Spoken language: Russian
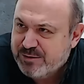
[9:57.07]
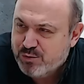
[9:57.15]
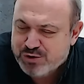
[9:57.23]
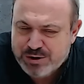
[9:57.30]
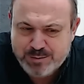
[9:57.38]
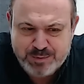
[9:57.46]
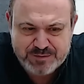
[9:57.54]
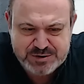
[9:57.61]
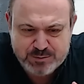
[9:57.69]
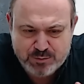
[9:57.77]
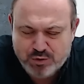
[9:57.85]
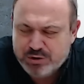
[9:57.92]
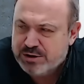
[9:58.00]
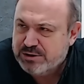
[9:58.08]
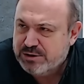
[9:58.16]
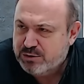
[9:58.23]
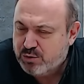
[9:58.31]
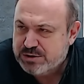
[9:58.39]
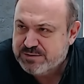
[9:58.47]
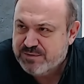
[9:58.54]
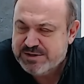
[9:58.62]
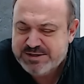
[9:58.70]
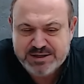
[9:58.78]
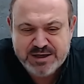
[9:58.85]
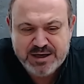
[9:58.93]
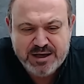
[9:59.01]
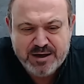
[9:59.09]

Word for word: уже по всему интернету развозить.